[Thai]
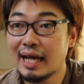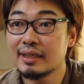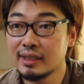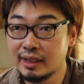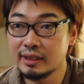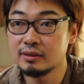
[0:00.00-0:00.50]
การ
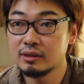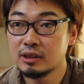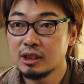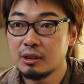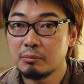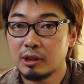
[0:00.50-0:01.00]
เงิน
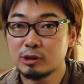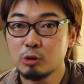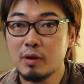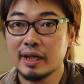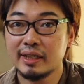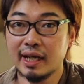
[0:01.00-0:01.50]
เพราะทุก
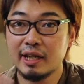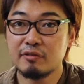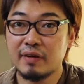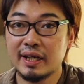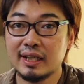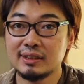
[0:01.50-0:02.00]
วันนี้ไอ้
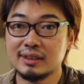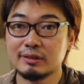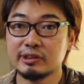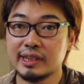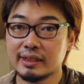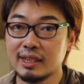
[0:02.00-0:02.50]
financial
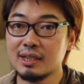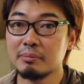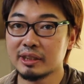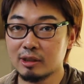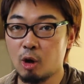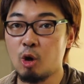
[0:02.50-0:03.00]
sector
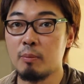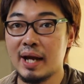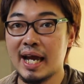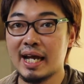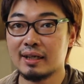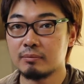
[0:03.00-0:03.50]
มันโต
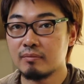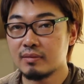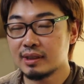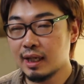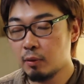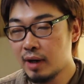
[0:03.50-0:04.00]
มาก
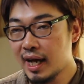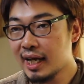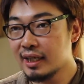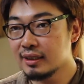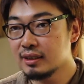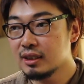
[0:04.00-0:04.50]
แต่ว่า
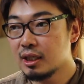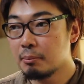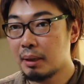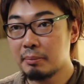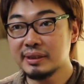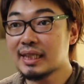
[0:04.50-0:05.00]

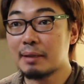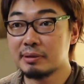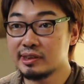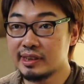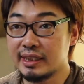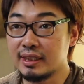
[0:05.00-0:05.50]
มันไม่จ่ายภา
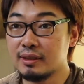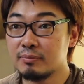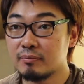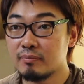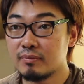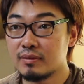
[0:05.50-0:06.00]
ษี
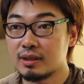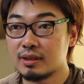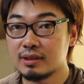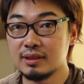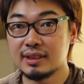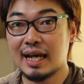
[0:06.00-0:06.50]

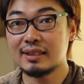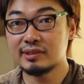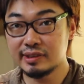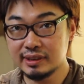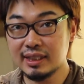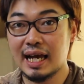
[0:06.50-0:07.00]
คือการ
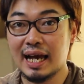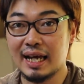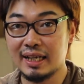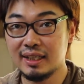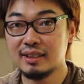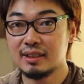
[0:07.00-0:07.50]
ซื้อขา
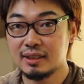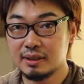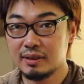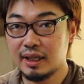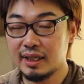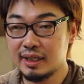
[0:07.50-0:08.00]
ย
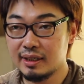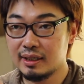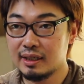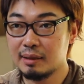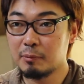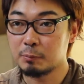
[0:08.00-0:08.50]
ใน
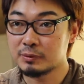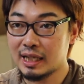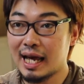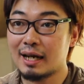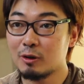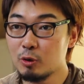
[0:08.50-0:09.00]
ระบบต
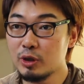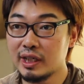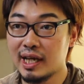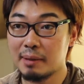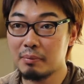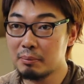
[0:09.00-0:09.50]
ลาดหุ้น
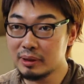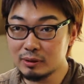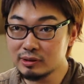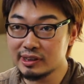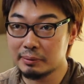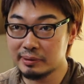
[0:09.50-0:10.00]
เนี่ยมันไม่ต้
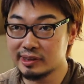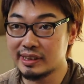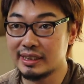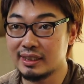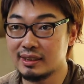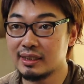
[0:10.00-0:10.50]
องเสียภา
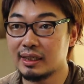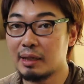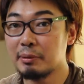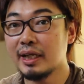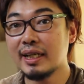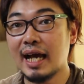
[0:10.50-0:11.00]
ษีอย่างใน
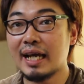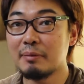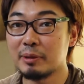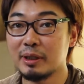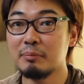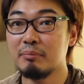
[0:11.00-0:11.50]
ประเทศไทย
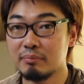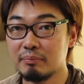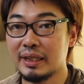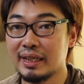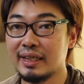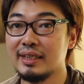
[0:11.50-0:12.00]
มันก็
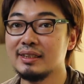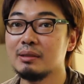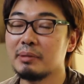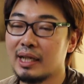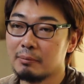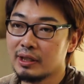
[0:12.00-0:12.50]
เป็นอย่างนี้ใช่
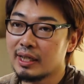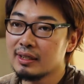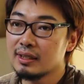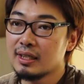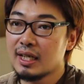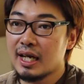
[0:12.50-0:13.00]
ไหมครับเพราะฉะนั้น
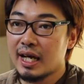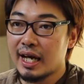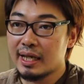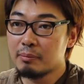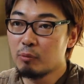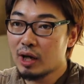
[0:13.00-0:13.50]

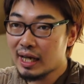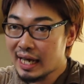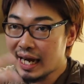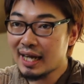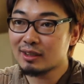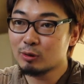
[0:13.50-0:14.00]
ไอ้มูล
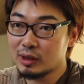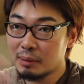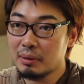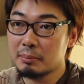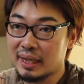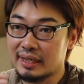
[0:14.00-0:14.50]
ค่าตรงนี้
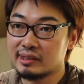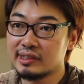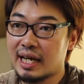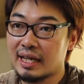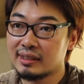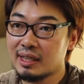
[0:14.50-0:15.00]
มันมหา
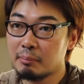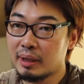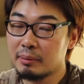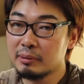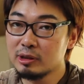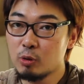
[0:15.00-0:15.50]
ศาลแต่มั
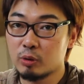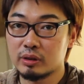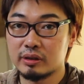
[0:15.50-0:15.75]
นไม่ถูก